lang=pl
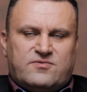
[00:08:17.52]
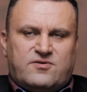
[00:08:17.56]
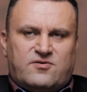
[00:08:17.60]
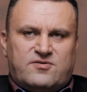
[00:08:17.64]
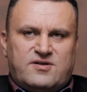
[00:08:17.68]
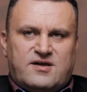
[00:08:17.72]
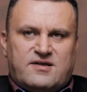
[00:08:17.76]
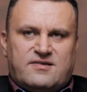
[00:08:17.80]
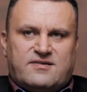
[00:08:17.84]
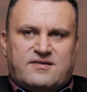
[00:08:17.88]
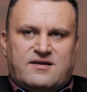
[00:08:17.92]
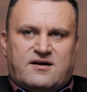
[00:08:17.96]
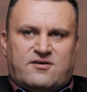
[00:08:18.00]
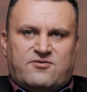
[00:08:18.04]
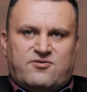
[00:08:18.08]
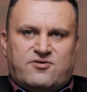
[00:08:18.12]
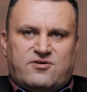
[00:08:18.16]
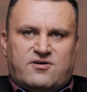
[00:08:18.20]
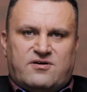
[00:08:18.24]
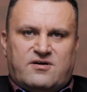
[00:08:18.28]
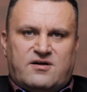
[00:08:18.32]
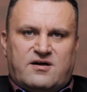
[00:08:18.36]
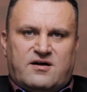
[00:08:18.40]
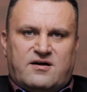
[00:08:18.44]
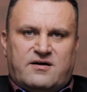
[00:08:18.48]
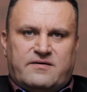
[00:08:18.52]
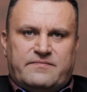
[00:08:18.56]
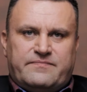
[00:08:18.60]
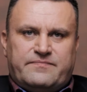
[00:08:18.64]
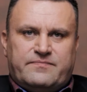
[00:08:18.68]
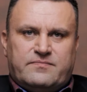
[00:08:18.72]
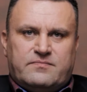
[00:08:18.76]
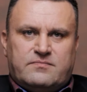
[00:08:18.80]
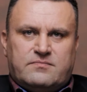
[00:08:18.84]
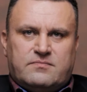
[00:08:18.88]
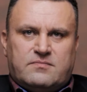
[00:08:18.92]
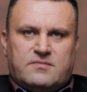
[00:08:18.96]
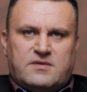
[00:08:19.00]
to nie jest tak, że ja
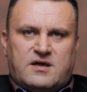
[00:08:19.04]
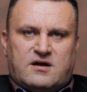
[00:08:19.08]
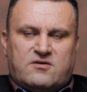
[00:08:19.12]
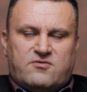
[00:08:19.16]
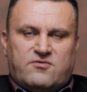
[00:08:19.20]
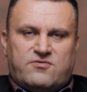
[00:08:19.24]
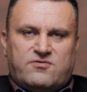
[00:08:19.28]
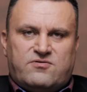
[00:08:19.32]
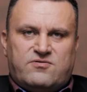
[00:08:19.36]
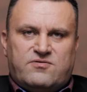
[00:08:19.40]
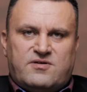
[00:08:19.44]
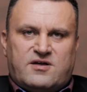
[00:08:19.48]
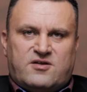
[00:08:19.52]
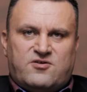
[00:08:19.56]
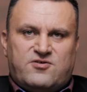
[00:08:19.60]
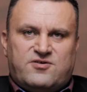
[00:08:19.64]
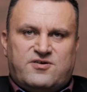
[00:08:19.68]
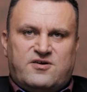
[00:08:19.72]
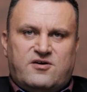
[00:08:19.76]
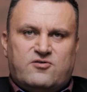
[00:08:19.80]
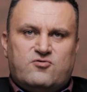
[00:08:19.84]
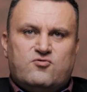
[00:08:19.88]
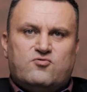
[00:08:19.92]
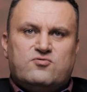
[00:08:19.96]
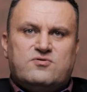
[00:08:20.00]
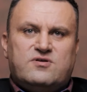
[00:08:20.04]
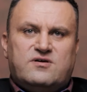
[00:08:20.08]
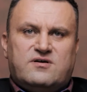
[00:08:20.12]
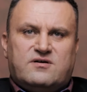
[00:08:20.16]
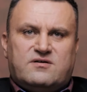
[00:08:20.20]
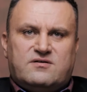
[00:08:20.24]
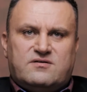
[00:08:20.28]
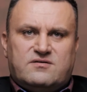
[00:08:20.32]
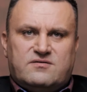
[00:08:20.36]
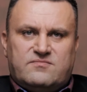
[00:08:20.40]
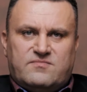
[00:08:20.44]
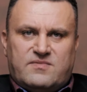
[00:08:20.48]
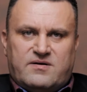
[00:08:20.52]
mm, jakoś jakiś kierunek
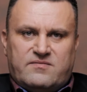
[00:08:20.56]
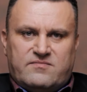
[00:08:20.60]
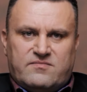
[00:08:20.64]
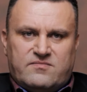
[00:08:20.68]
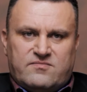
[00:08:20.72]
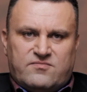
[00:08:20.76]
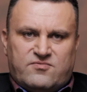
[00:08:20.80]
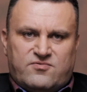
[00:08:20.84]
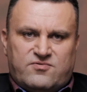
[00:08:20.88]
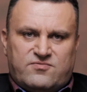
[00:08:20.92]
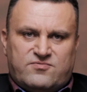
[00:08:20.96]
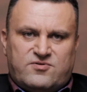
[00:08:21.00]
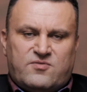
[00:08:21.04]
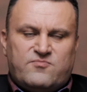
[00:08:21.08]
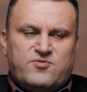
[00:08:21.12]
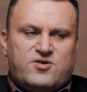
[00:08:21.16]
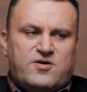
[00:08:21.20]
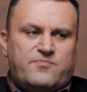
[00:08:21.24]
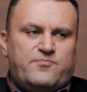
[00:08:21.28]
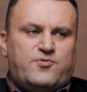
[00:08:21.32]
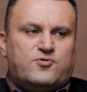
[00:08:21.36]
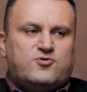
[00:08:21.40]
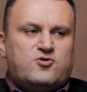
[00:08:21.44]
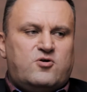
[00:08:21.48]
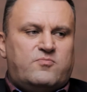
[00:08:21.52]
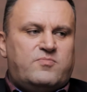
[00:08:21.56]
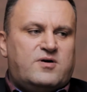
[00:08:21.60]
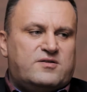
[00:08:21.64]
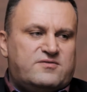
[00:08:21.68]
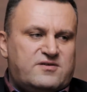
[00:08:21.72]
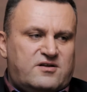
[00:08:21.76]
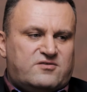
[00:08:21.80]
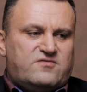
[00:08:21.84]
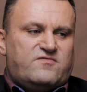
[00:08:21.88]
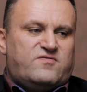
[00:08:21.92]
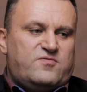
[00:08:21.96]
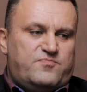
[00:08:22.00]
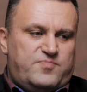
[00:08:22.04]
mam, to mi się podoba, to
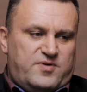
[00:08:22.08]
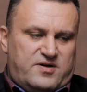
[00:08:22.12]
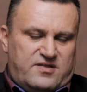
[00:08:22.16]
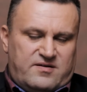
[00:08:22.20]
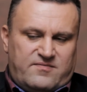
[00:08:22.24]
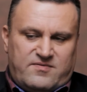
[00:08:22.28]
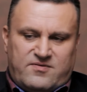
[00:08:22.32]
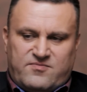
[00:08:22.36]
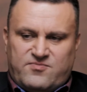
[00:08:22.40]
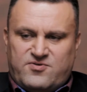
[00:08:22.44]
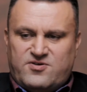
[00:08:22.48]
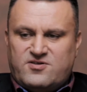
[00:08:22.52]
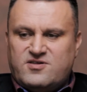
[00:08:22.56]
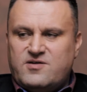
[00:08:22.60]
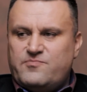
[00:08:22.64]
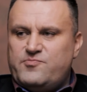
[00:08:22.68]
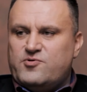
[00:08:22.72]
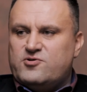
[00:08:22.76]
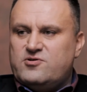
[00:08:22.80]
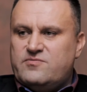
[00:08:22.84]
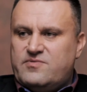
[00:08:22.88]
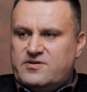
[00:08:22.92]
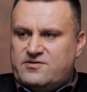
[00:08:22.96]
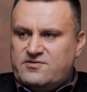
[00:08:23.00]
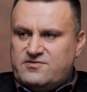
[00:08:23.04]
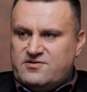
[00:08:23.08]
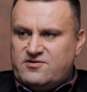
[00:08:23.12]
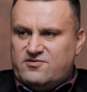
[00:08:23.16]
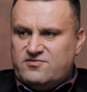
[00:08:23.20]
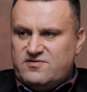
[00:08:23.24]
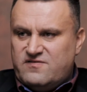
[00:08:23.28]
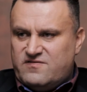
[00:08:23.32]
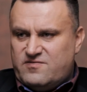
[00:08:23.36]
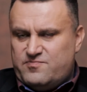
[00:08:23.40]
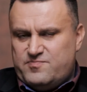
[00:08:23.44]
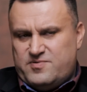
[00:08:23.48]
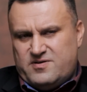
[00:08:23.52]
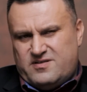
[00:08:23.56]
ja to wspieram, a mi się nie podoba, to tego
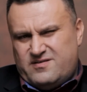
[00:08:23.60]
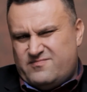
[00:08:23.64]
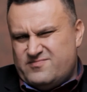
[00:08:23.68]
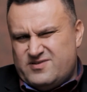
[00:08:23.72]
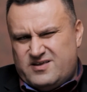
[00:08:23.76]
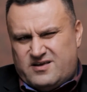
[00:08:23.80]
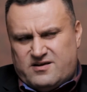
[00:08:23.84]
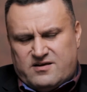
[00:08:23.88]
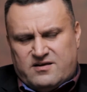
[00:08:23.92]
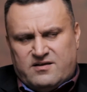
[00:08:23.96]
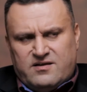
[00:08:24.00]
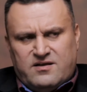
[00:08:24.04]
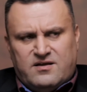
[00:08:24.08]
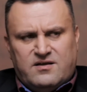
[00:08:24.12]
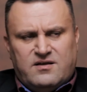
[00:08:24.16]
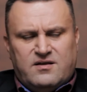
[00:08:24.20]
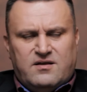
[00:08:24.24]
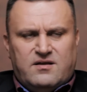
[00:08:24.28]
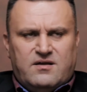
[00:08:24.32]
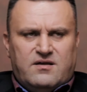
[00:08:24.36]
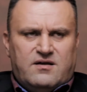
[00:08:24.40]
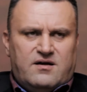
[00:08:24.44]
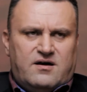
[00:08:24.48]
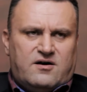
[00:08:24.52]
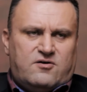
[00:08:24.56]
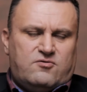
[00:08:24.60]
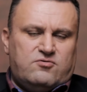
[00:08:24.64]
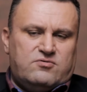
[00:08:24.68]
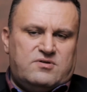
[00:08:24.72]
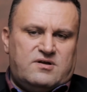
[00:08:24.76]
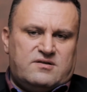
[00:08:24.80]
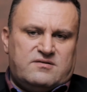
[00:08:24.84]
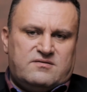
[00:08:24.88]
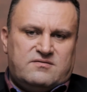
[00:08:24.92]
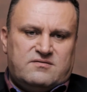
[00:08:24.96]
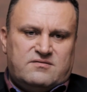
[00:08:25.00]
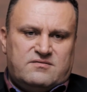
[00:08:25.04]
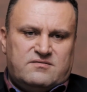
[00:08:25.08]
nie wspieram. Nie.
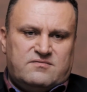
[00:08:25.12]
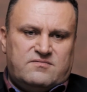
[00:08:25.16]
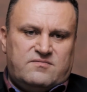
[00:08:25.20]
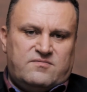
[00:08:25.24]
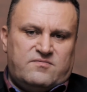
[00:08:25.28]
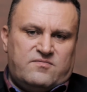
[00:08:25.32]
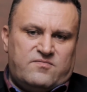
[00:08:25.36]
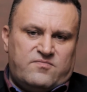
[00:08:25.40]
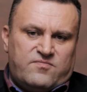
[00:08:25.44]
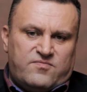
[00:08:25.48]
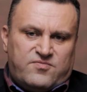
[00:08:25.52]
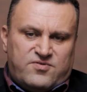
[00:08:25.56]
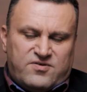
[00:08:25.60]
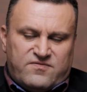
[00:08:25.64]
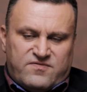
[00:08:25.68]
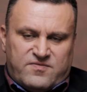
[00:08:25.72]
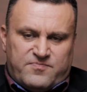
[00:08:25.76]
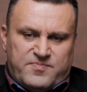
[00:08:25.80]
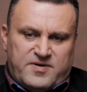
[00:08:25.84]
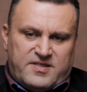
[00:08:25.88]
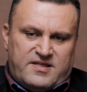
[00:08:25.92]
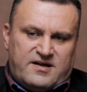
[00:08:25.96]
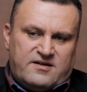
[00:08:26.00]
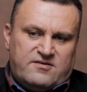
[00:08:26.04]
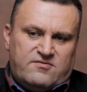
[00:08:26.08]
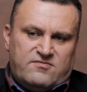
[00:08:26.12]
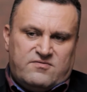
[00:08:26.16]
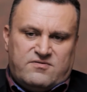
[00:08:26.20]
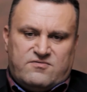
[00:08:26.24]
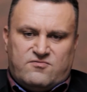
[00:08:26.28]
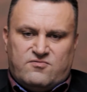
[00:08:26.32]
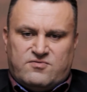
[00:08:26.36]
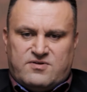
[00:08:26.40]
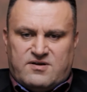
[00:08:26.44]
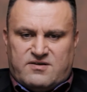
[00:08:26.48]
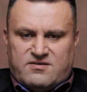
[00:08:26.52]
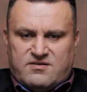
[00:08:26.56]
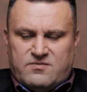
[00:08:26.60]
Akurat y, czy wspierając
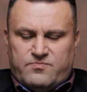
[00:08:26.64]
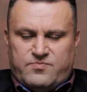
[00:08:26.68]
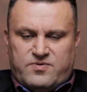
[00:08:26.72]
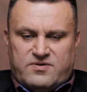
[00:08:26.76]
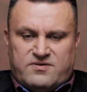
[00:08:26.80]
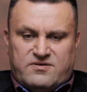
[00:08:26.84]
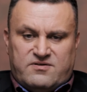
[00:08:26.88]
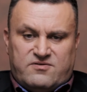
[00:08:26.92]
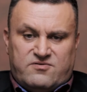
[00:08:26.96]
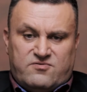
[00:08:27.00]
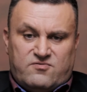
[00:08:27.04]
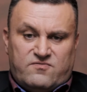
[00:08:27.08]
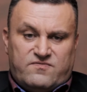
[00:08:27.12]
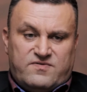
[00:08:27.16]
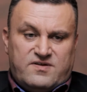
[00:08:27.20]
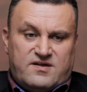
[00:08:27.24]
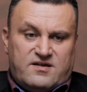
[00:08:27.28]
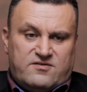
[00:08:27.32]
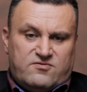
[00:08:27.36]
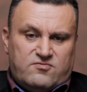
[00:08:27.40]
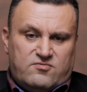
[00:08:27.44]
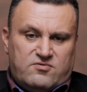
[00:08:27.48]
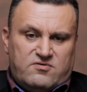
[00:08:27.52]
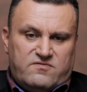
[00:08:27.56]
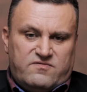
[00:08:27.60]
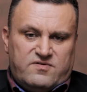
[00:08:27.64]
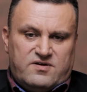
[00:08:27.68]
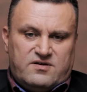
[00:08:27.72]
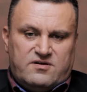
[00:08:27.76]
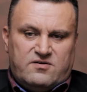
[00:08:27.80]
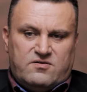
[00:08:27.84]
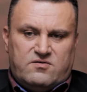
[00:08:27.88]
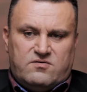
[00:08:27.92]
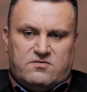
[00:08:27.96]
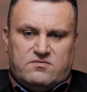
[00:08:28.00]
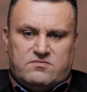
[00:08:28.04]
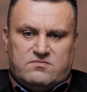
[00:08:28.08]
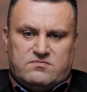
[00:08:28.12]
tutaj stypendystów Teatru
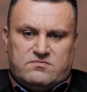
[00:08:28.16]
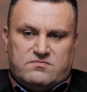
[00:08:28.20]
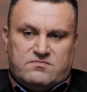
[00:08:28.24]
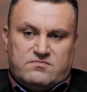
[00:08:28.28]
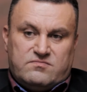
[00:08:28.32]
Nowego,